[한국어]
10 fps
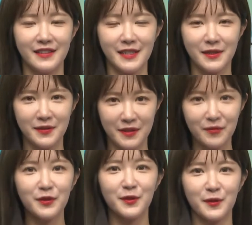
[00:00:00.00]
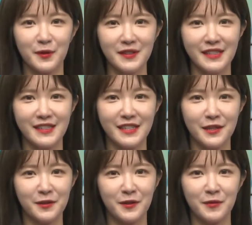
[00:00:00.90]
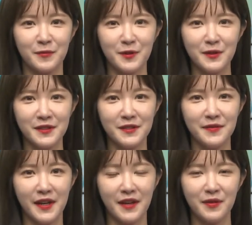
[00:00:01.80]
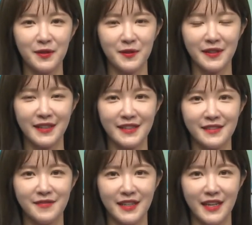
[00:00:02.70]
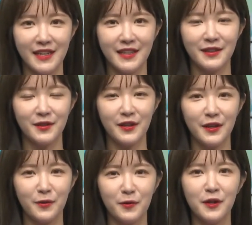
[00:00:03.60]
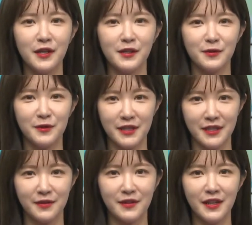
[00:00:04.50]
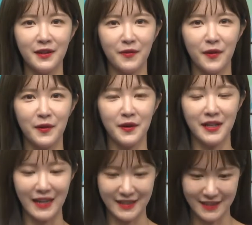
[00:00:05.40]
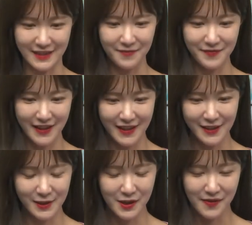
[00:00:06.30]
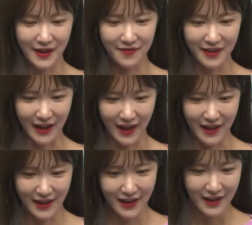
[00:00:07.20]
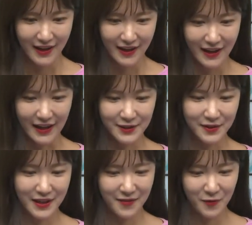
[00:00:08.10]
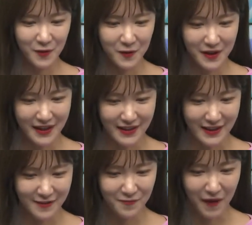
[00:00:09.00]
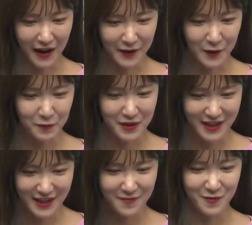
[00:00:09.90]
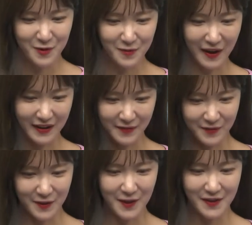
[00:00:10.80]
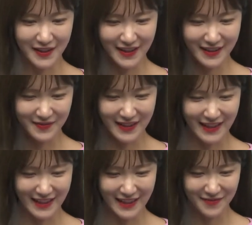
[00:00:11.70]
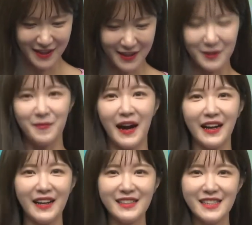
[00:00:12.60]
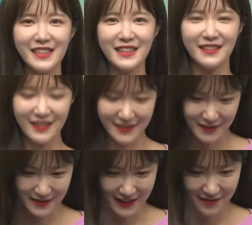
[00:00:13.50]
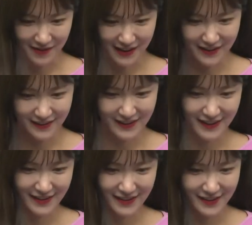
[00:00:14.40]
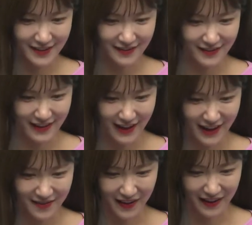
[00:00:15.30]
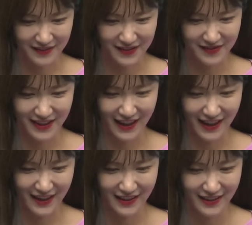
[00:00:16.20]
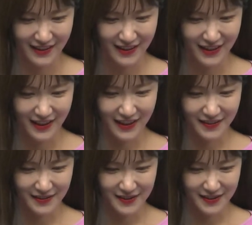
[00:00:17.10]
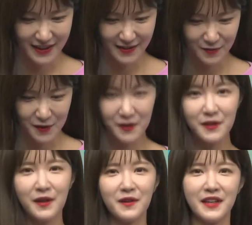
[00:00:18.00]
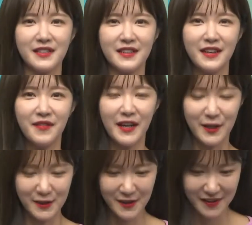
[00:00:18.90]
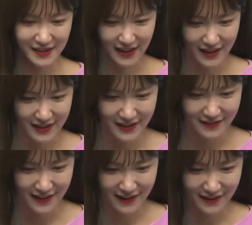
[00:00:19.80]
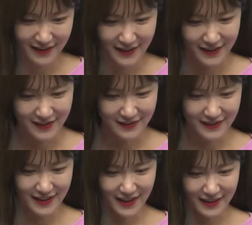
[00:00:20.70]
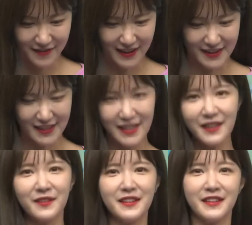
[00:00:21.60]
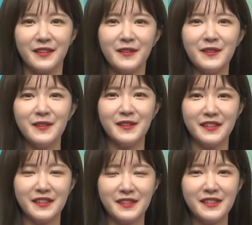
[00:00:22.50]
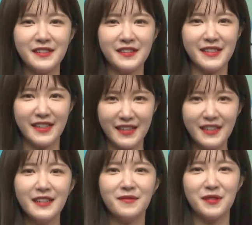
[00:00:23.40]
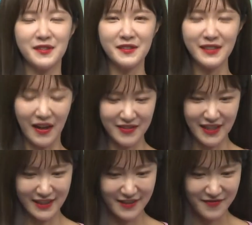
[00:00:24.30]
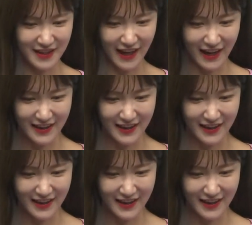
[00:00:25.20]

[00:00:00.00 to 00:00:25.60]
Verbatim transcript: 새로운 기분으로 증시 셔터업도 출발해 보도록 하겠습니다. 오늘 5월 9일이고요. 월요일 아침 출발합니다. 라슈님, 코코아님, 박영민님 모두 반갑고요. 케이트 판다님 그리고 망가진 드레서님 안녕하세요 해주셨는데 반갑습니다. 히어로즈님 출근하고 계신가 봐요. 출근 잘 하시고요. 루시아님까지 오늘도 출석 어, 체크 모두 감사드립니다.